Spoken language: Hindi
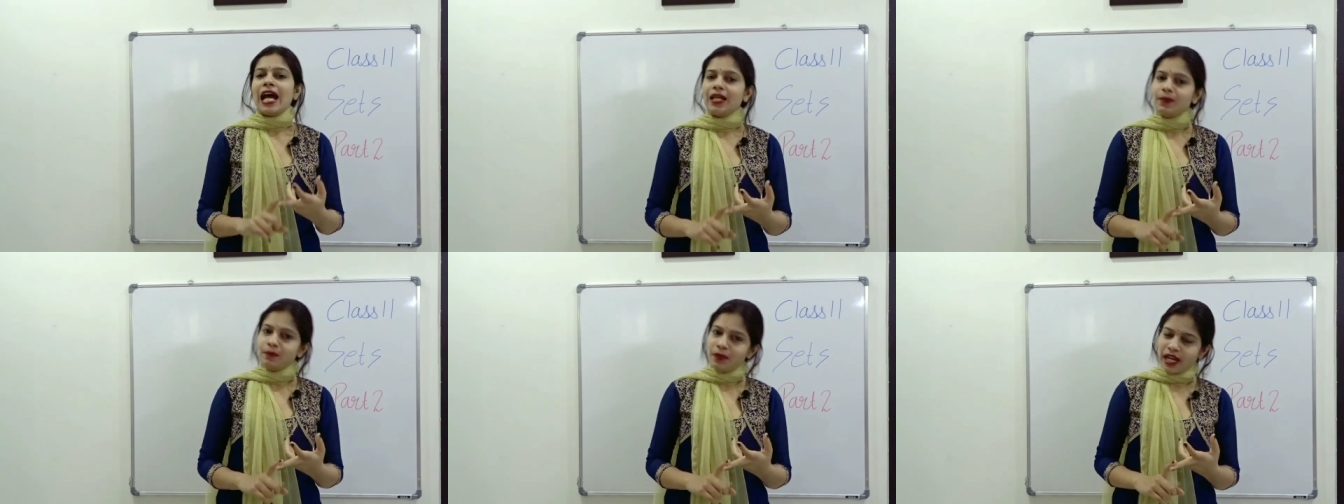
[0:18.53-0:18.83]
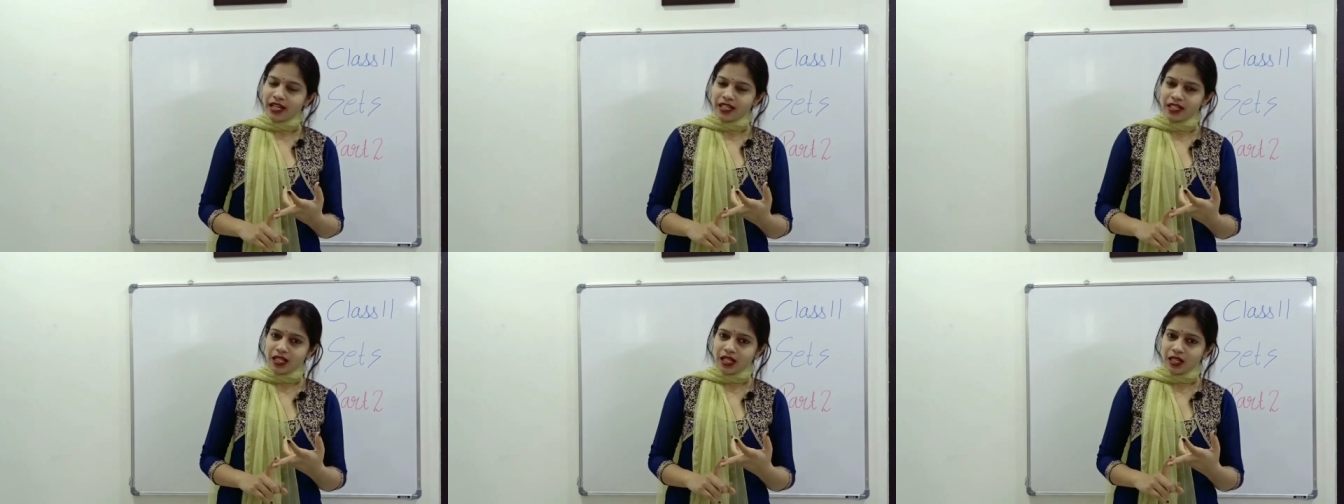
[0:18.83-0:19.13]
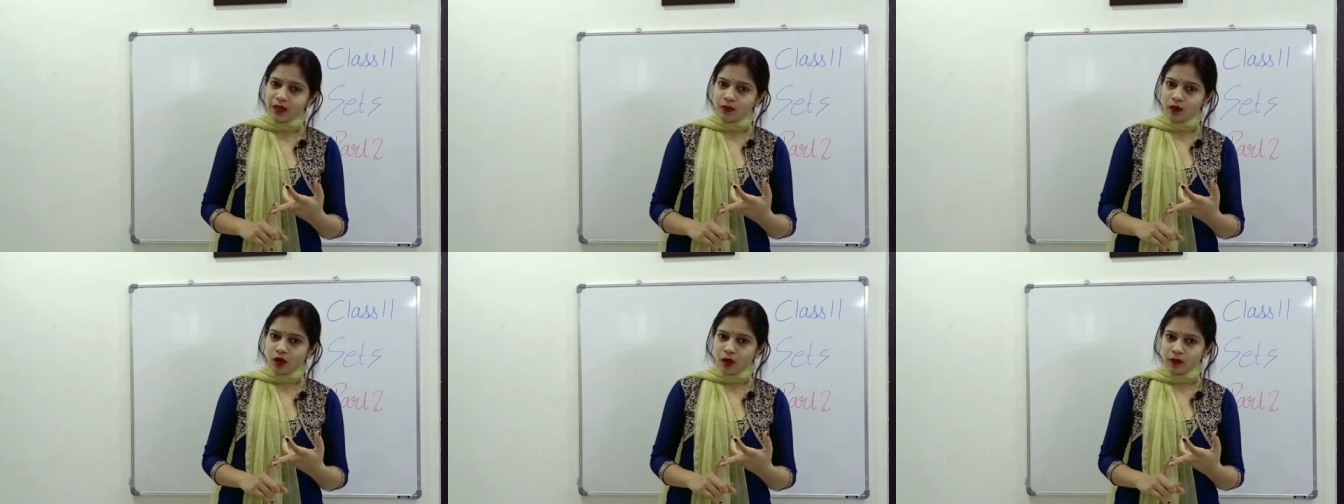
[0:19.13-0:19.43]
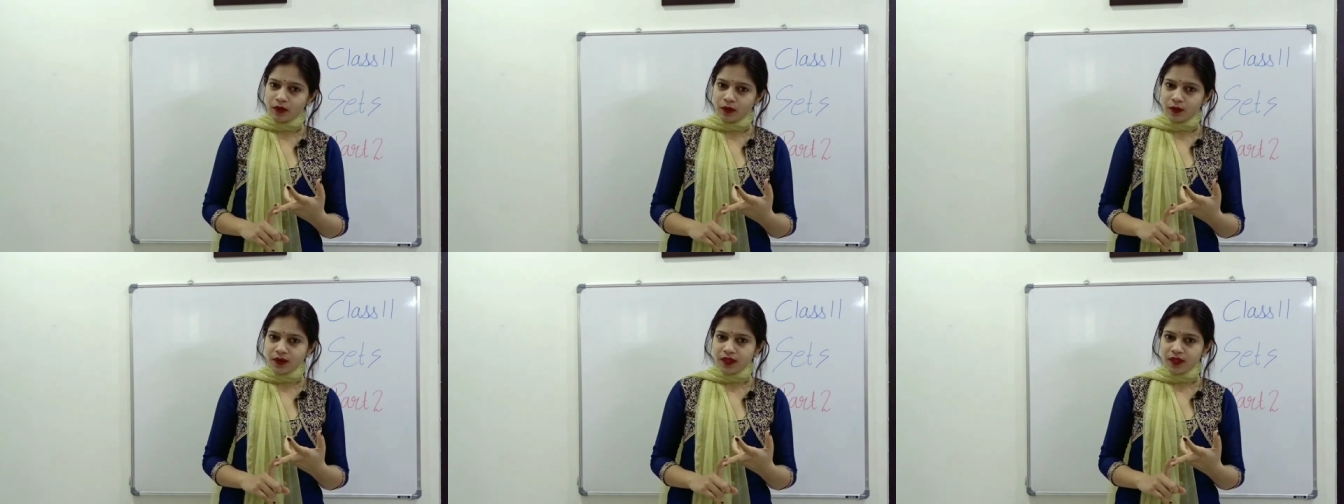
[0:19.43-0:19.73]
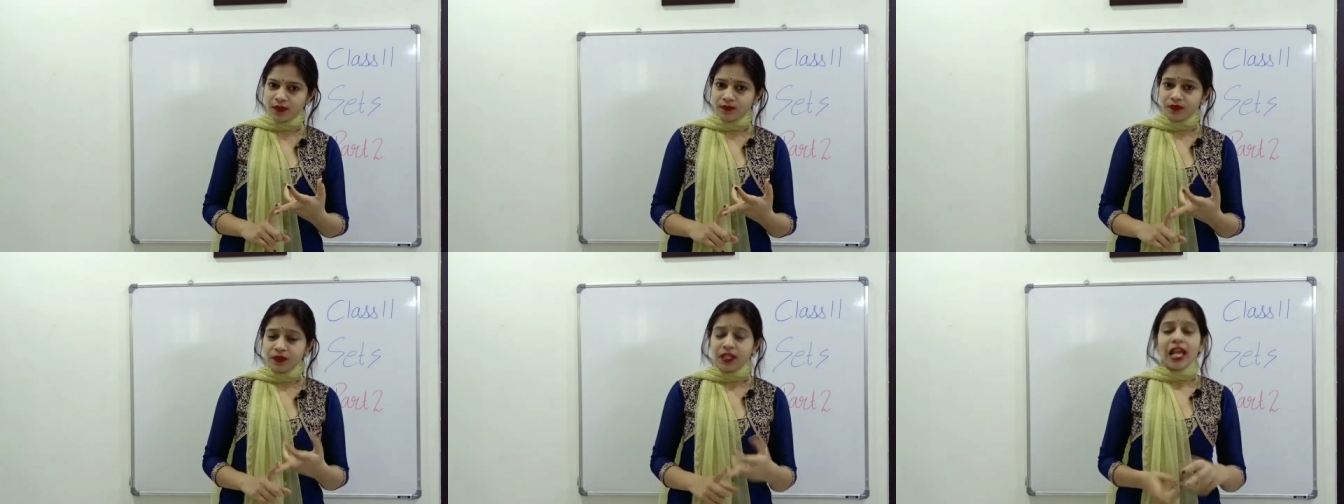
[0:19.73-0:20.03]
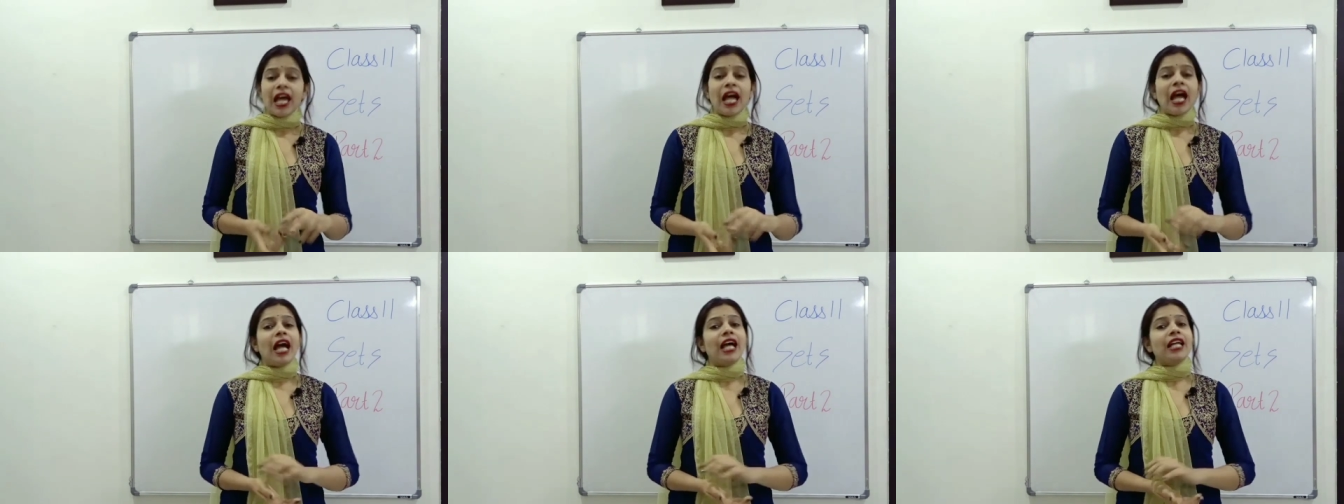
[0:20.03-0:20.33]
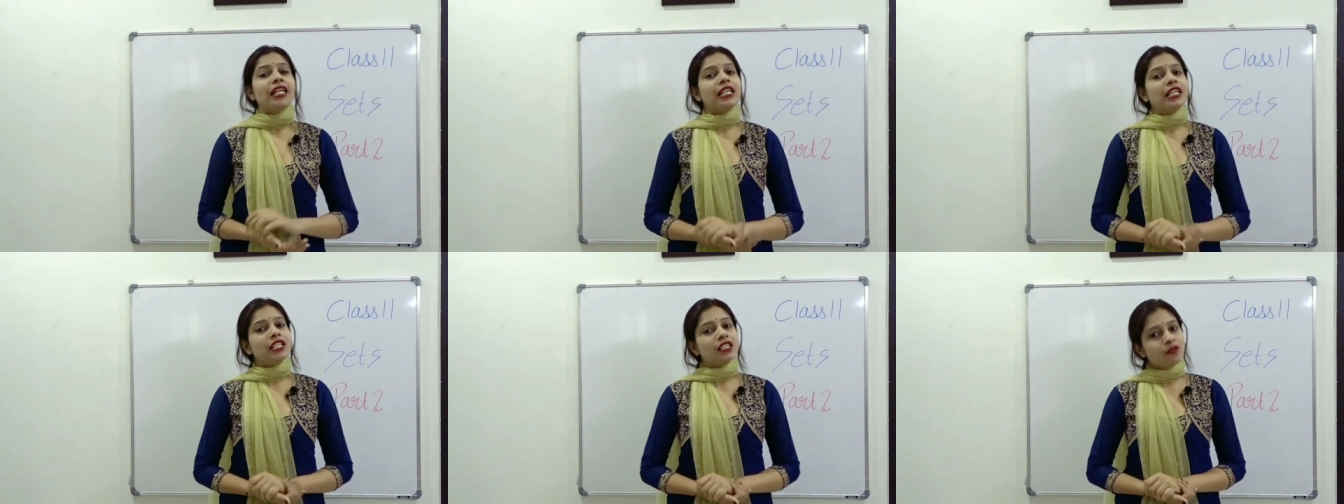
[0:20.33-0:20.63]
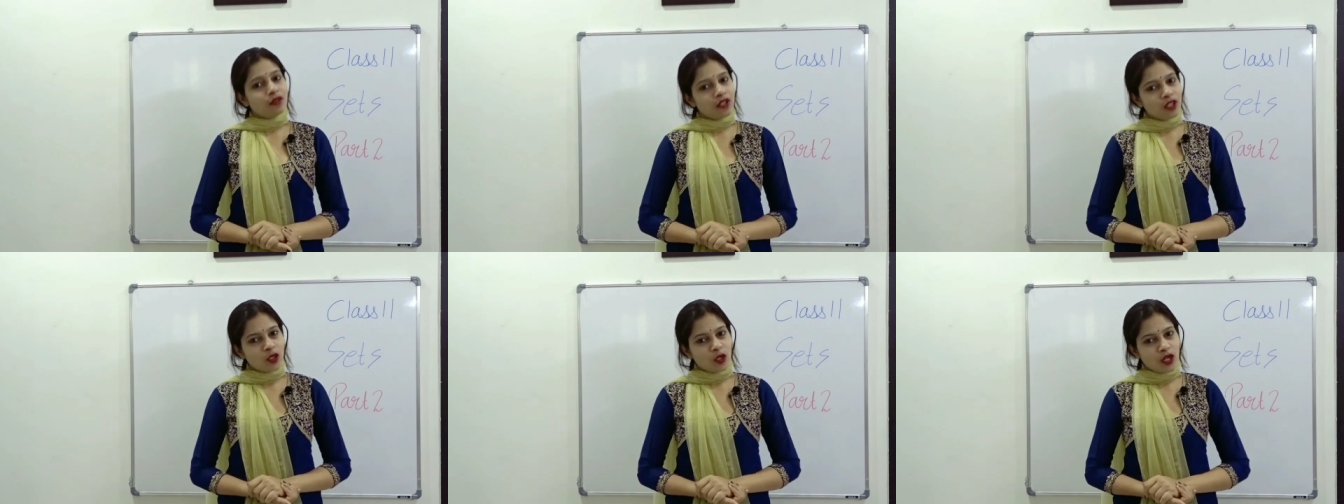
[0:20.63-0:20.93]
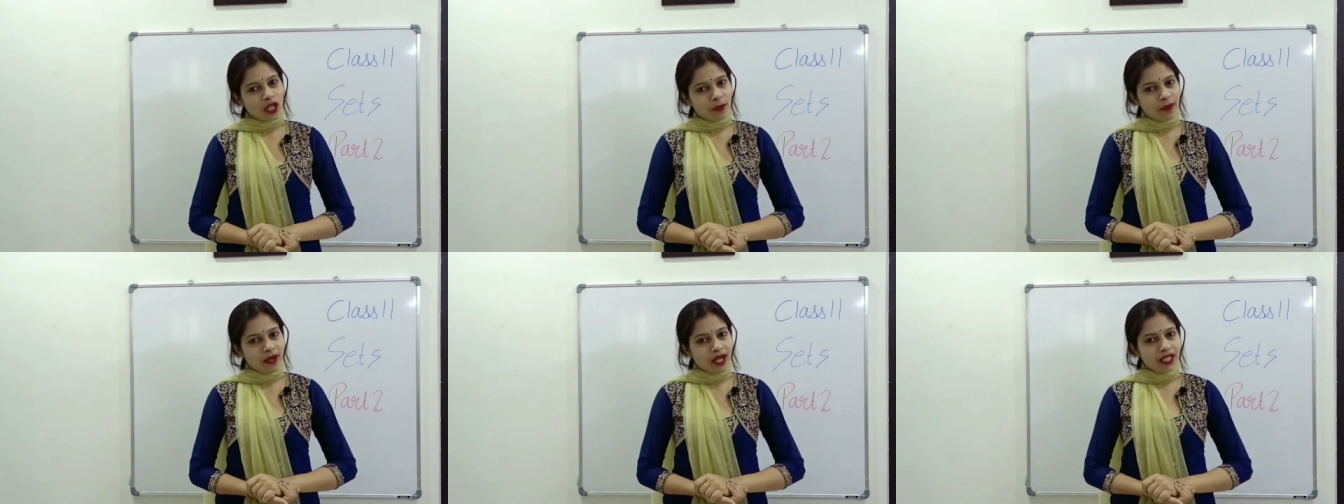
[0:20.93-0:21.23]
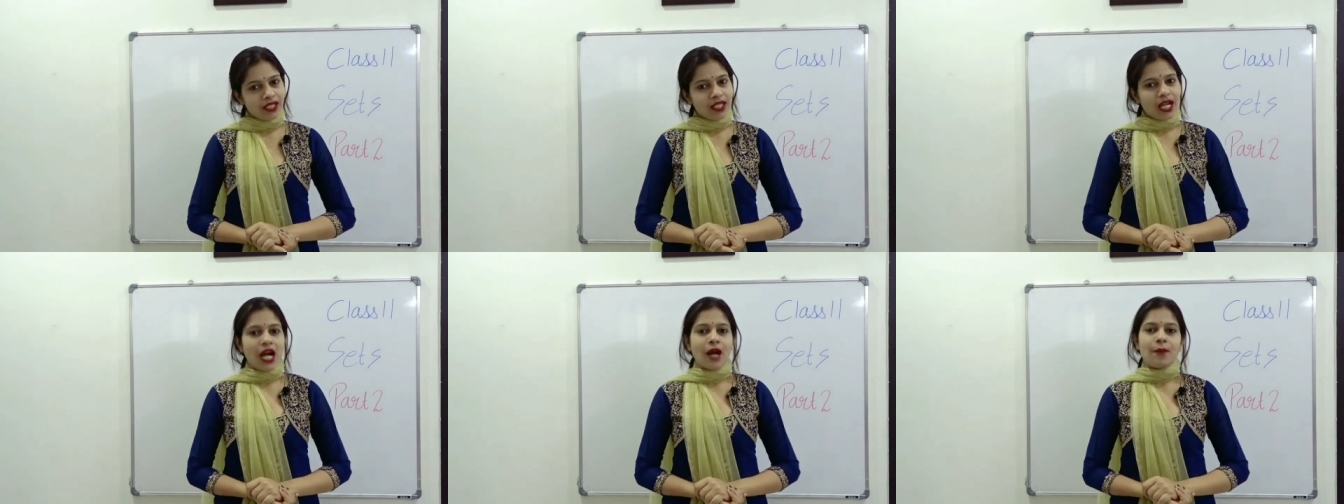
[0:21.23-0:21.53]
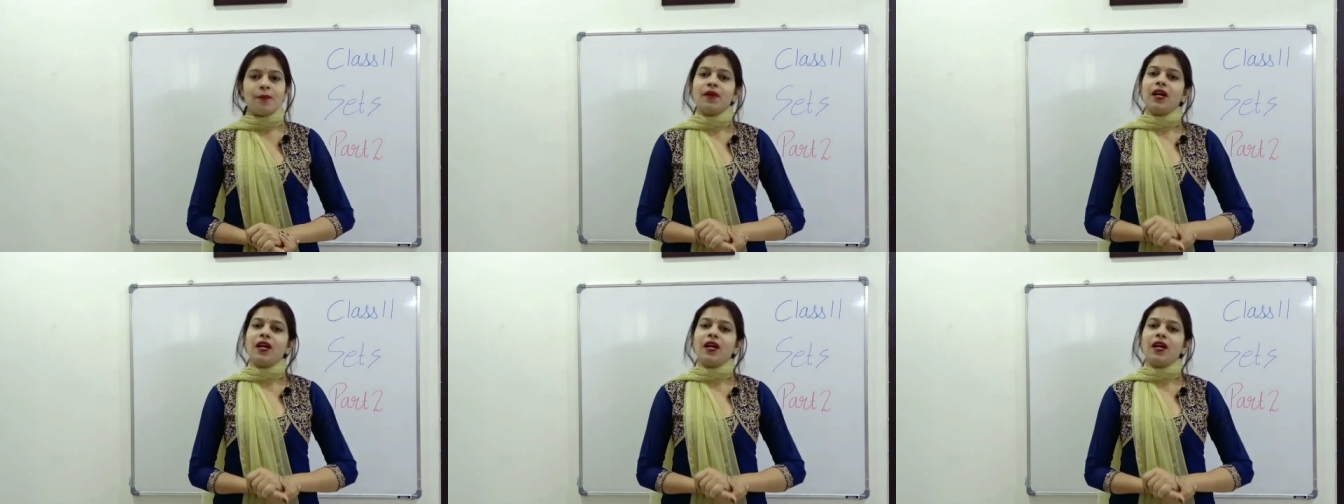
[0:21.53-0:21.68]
एंड प्रैक्टिकल प्रॉब्लम्स एंड इस वीडियो के बाद